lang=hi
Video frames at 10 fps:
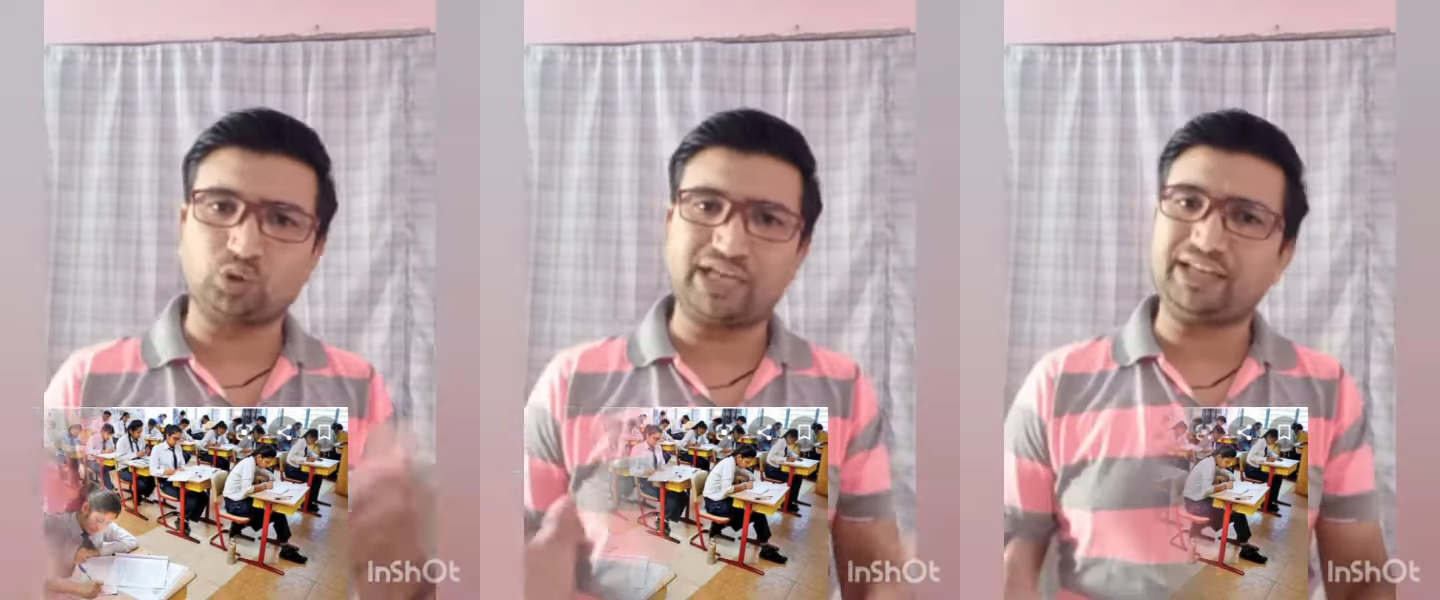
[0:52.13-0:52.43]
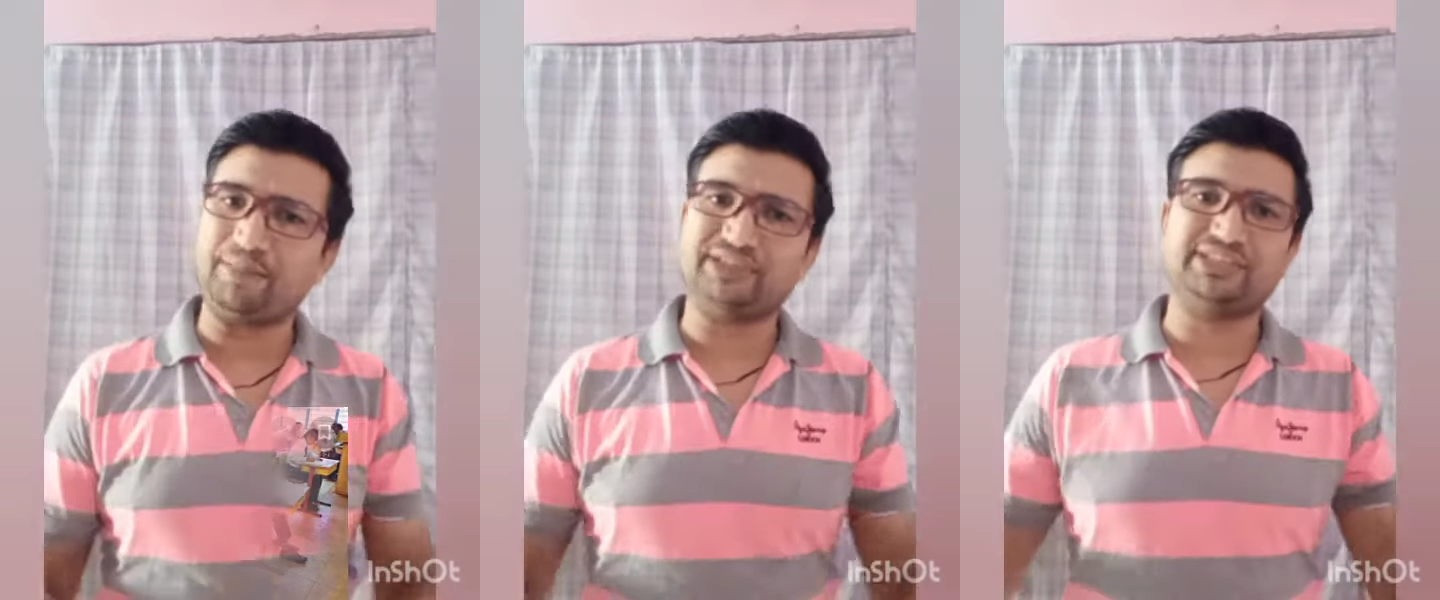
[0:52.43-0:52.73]
so
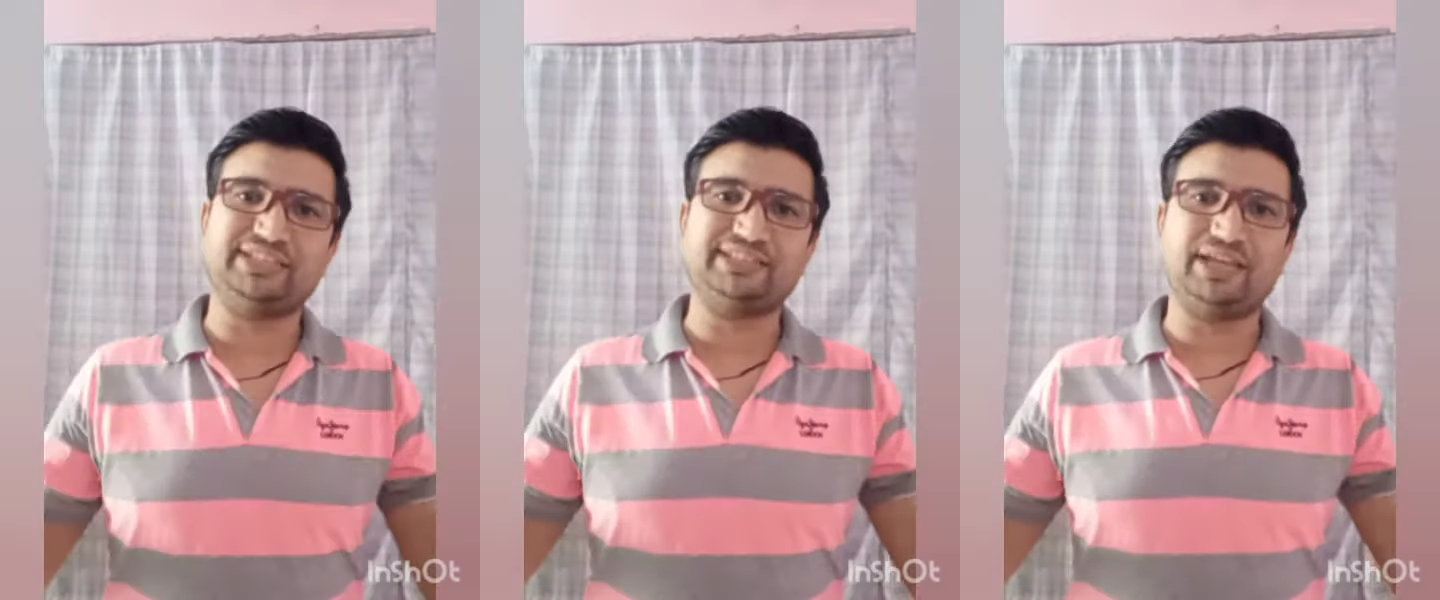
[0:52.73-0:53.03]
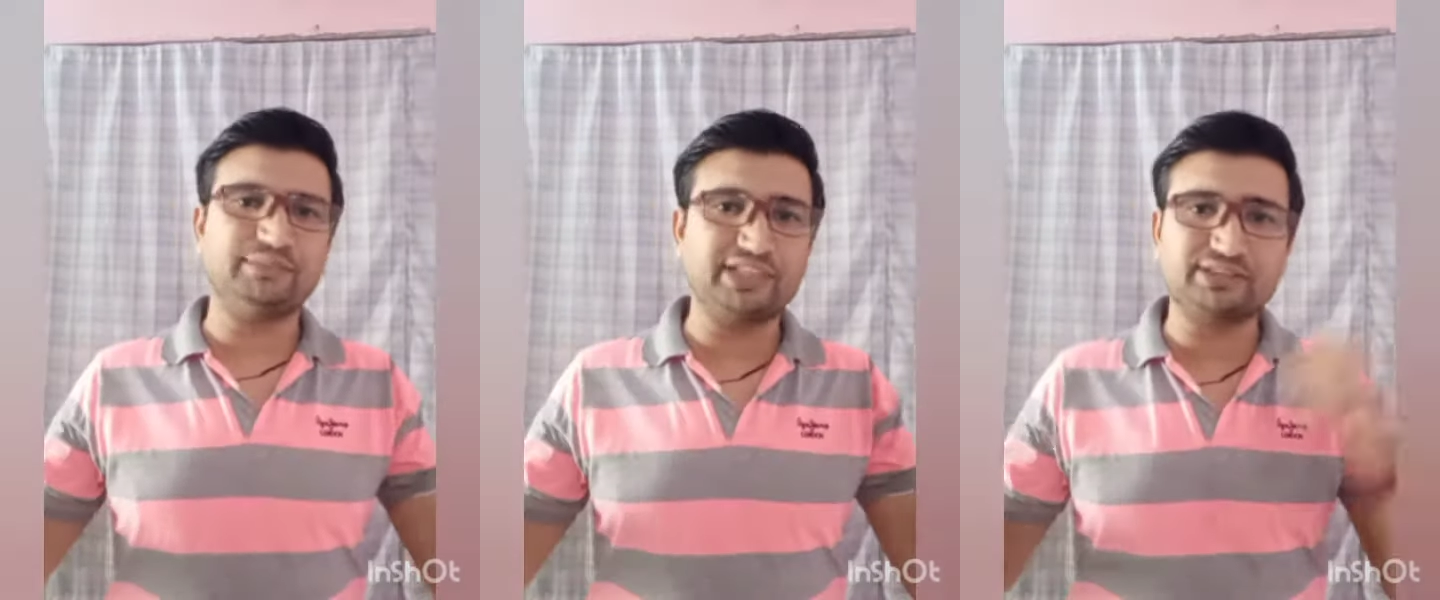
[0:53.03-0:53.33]
दैट हम अच्छे से
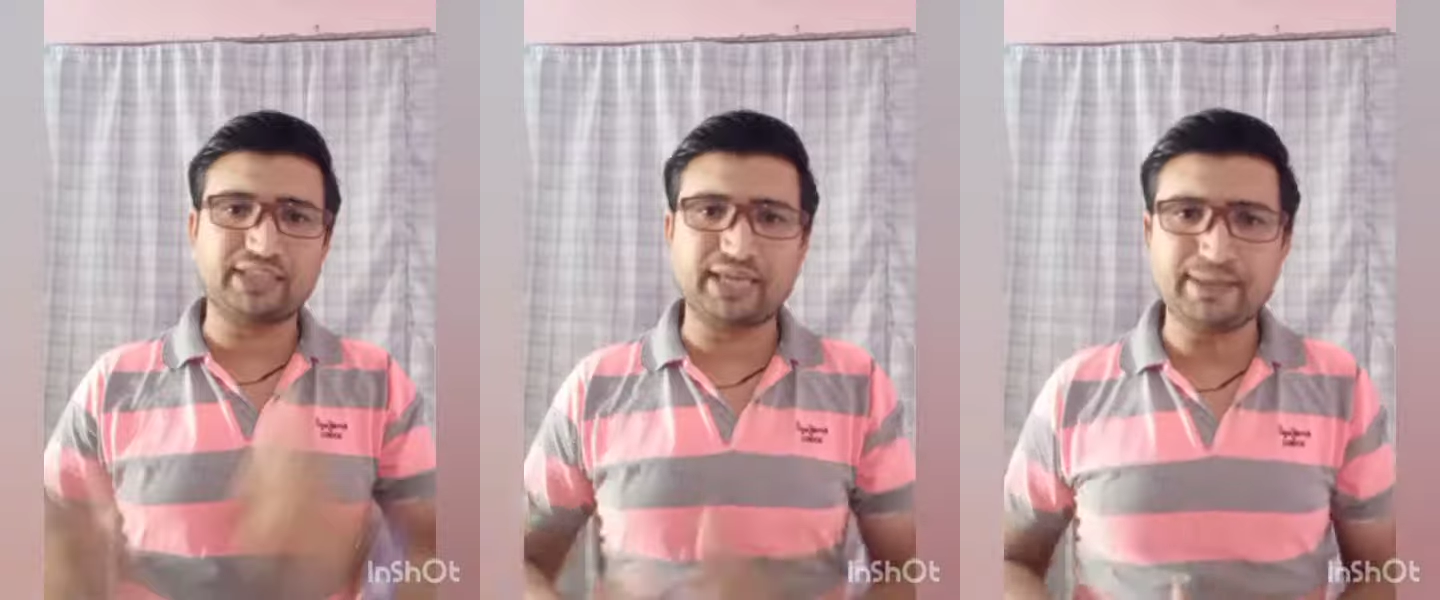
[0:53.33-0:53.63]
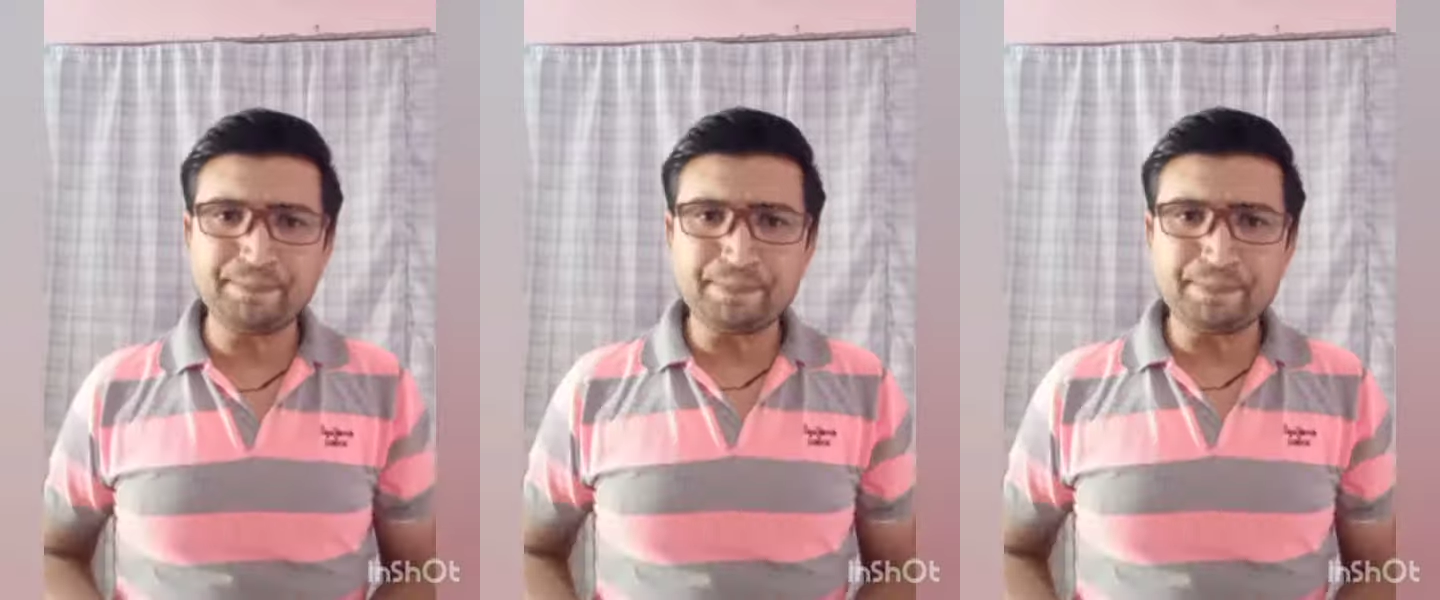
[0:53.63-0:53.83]
एग्ज़ाम दे सकें